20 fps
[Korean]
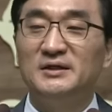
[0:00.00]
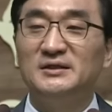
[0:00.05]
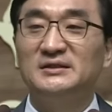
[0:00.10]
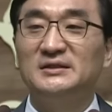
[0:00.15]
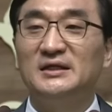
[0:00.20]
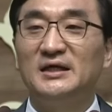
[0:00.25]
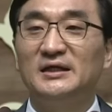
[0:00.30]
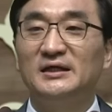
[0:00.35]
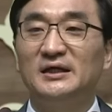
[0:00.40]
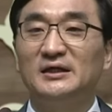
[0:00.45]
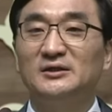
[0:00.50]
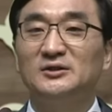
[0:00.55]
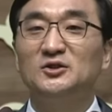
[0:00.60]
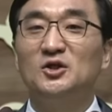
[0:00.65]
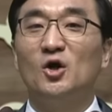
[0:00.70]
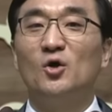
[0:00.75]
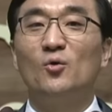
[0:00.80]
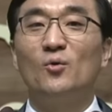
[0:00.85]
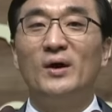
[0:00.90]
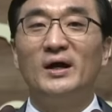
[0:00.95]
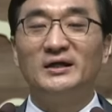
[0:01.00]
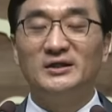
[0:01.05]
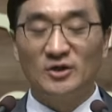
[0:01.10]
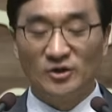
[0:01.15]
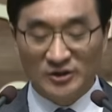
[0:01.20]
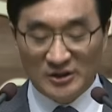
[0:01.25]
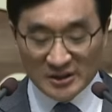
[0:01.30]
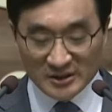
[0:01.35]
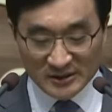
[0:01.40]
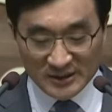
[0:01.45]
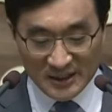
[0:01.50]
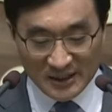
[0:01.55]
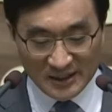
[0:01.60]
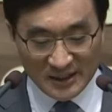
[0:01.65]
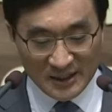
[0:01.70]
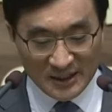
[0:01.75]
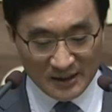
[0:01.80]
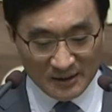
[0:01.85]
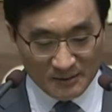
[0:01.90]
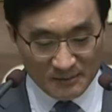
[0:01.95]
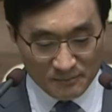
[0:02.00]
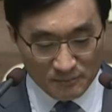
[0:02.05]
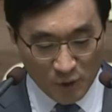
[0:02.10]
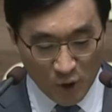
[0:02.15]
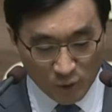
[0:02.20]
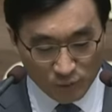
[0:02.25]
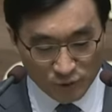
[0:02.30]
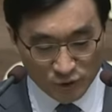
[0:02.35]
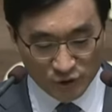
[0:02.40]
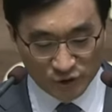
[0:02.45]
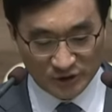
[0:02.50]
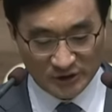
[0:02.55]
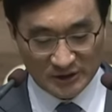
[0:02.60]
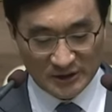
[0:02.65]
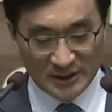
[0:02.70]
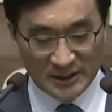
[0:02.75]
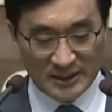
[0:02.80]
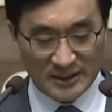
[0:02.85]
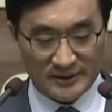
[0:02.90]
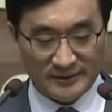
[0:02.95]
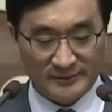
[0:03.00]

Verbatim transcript: 메시아에게는 여호와의 영이 그에게 머물 것이다.